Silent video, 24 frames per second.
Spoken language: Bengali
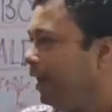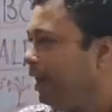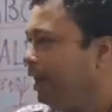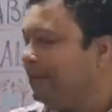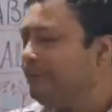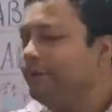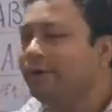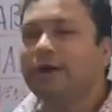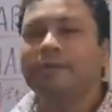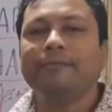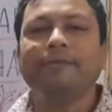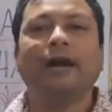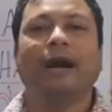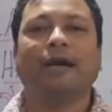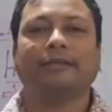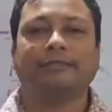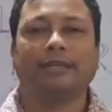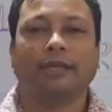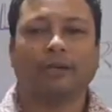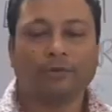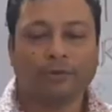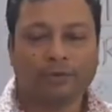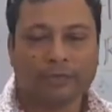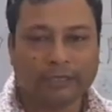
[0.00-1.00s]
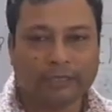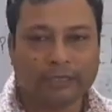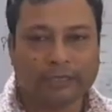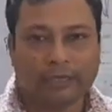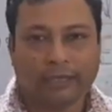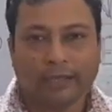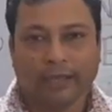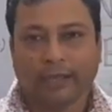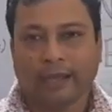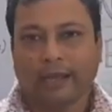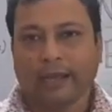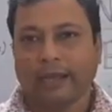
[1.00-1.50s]
এবং আমি আশা করি
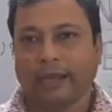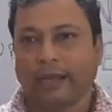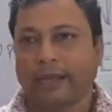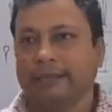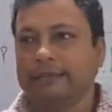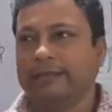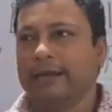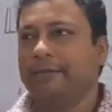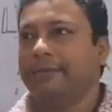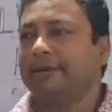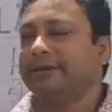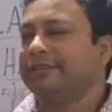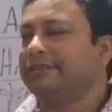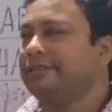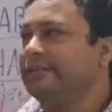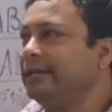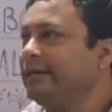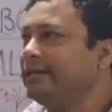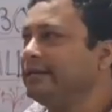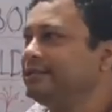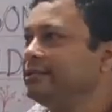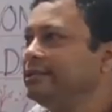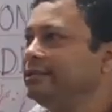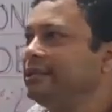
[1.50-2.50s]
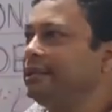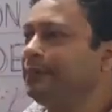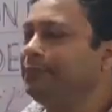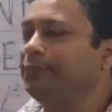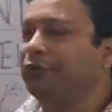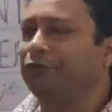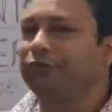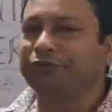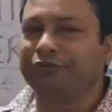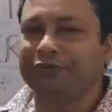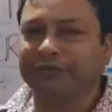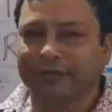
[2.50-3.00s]
যে আমার সিএসডিজির
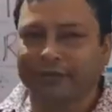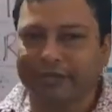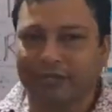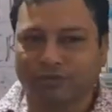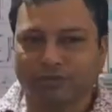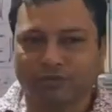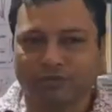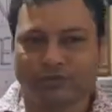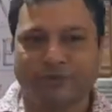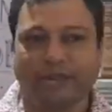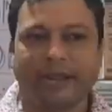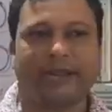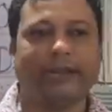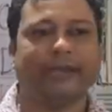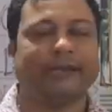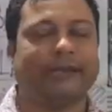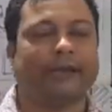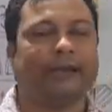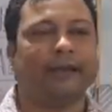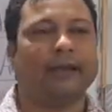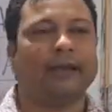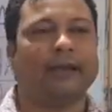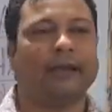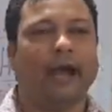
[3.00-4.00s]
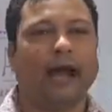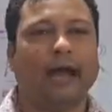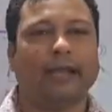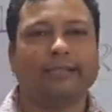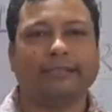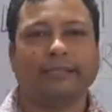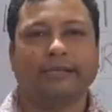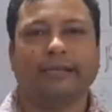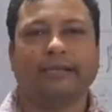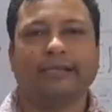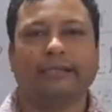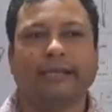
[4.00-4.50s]
প্রত্যেকটা স্টুডেন্ট
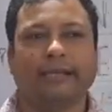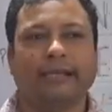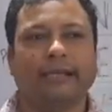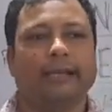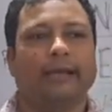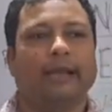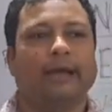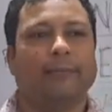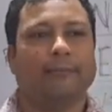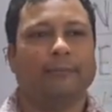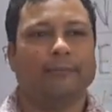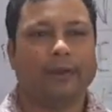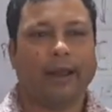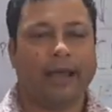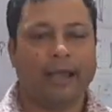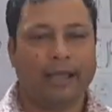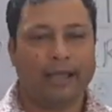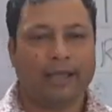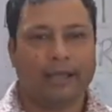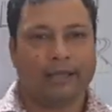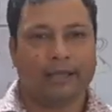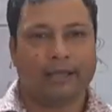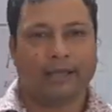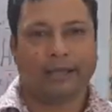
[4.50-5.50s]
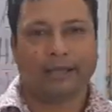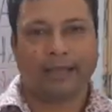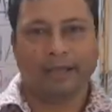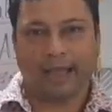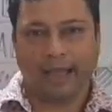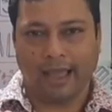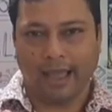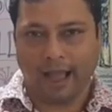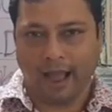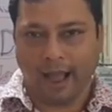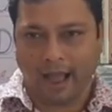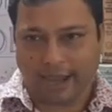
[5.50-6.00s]
আজকে যে প্রায়
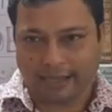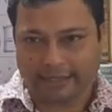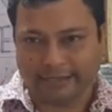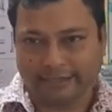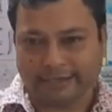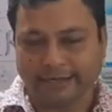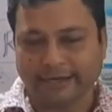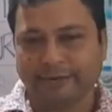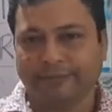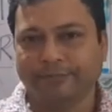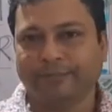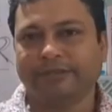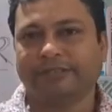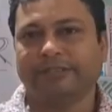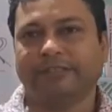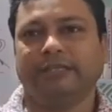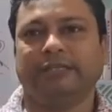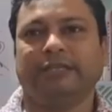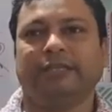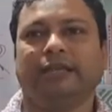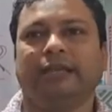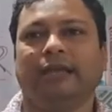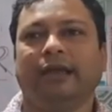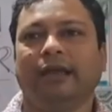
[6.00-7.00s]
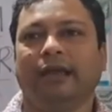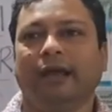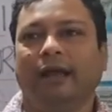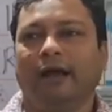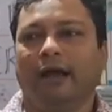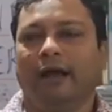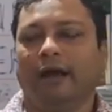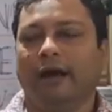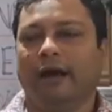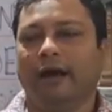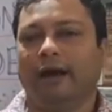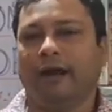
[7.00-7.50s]
হাজারের বেশি
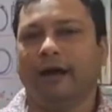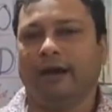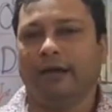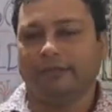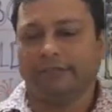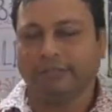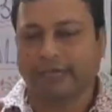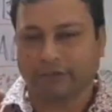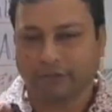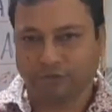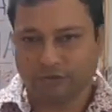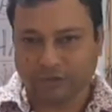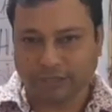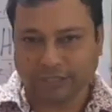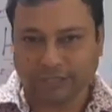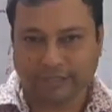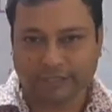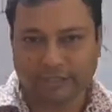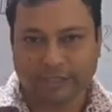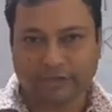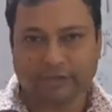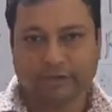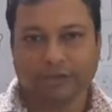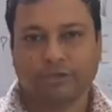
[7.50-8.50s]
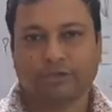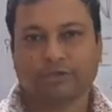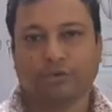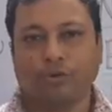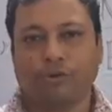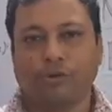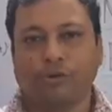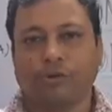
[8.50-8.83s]
ছাত্রছাত্রী রয়েছে